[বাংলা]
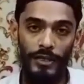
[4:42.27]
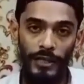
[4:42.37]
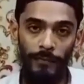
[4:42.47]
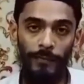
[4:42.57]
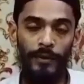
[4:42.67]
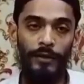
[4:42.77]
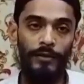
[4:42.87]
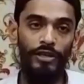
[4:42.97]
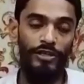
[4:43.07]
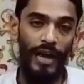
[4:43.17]
স্লিপ
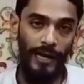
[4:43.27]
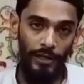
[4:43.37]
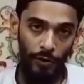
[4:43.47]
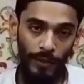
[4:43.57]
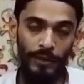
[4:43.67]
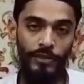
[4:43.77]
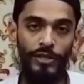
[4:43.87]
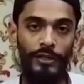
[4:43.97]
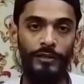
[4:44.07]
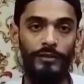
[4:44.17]
যে টাকা জমা
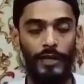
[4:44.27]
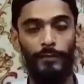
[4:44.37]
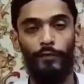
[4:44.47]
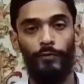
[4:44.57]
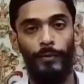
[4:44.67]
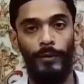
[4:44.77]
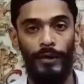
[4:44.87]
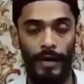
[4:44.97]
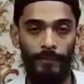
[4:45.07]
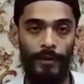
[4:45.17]
দিচ্ছেন তার প্রুফ
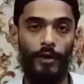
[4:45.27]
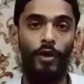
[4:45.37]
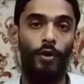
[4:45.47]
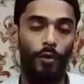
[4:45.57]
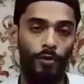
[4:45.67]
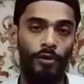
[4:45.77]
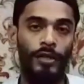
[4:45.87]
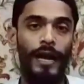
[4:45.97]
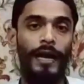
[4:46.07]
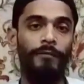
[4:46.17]
আপনারা রাখবেন
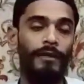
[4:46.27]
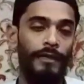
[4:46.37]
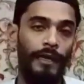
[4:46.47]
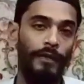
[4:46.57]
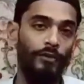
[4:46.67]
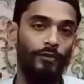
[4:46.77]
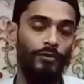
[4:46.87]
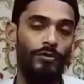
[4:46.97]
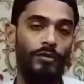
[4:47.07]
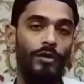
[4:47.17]
অন্যথায় আগামী দিনে কিন্তু
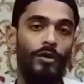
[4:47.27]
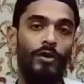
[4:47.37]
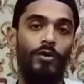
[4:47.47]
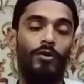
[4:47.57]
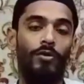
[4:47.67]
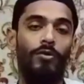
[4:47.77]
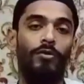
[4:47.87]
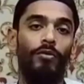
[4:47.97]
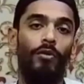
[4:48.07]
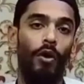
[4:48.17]

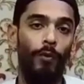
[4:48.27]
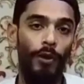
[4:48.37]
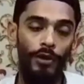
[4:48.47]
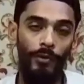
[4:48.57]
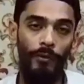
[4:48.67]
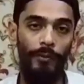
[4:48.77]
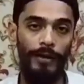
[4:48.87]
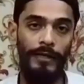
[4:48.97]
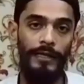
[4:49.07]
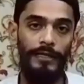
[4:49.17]
অবৈধভাবে
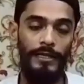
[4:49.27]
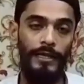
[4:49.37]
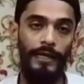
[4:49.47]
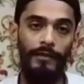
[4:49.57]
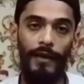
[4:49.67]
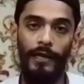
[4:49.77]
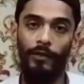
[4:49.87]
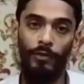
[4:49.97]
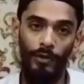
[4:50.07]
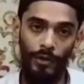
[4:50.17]
মাটি নিয়েছেন এর
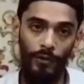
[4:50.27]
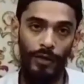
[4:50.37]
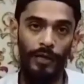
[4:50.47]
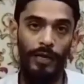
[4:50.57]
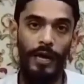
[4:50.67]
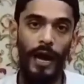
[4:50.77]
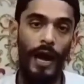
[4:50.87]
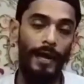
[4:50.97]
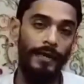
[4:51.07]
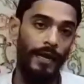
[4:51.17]
দায় দণ্ডিত হয়ে
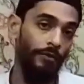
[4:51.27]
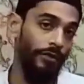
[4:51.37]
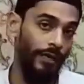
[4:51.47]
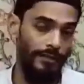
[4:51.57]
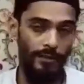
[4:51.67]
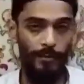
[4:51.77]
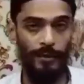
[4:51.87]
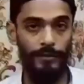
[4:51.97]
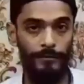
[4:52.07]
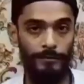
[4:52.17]
আইনের আওতায় আসতে
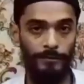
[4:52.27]
পারে